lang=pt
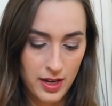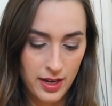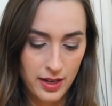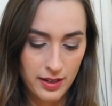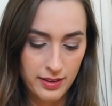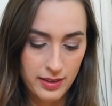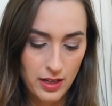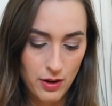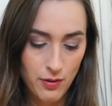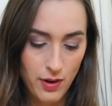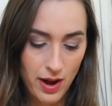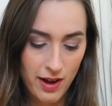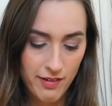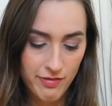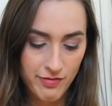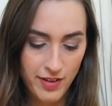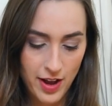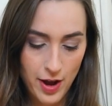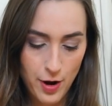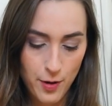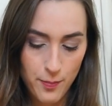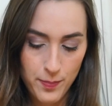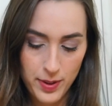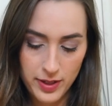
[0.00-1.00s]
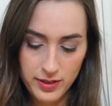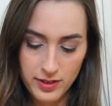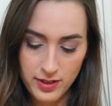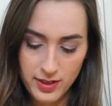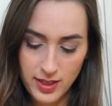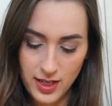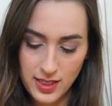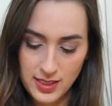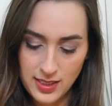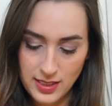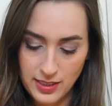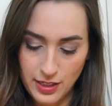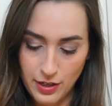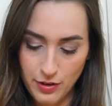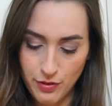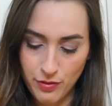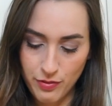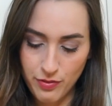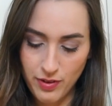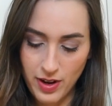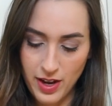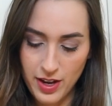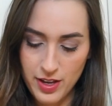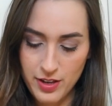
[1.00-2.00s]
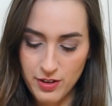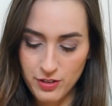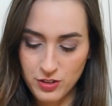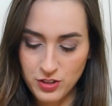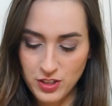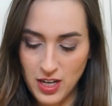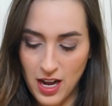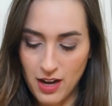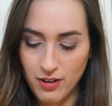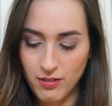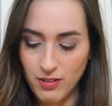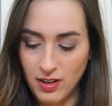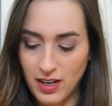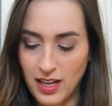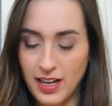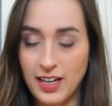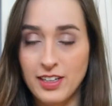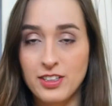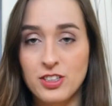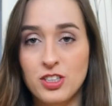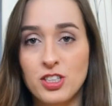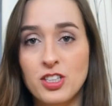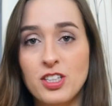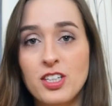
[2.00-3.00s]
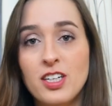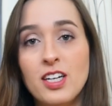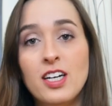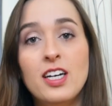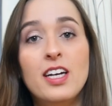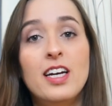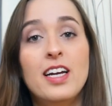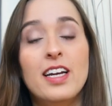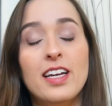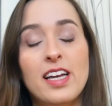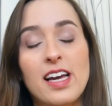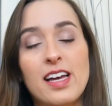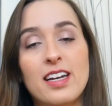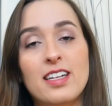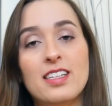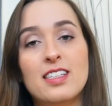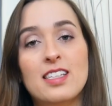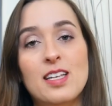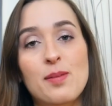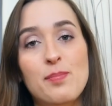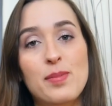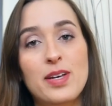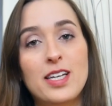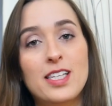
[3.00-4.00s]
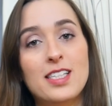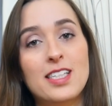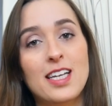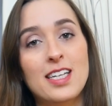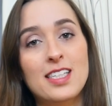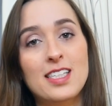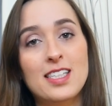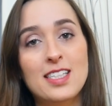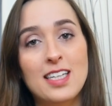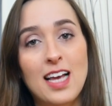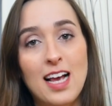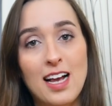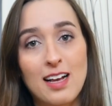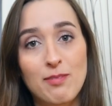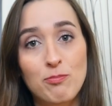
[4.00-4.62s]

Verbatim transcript: Então, o Rafael Pedro da Silva e o Thiago Leite querem saber se as,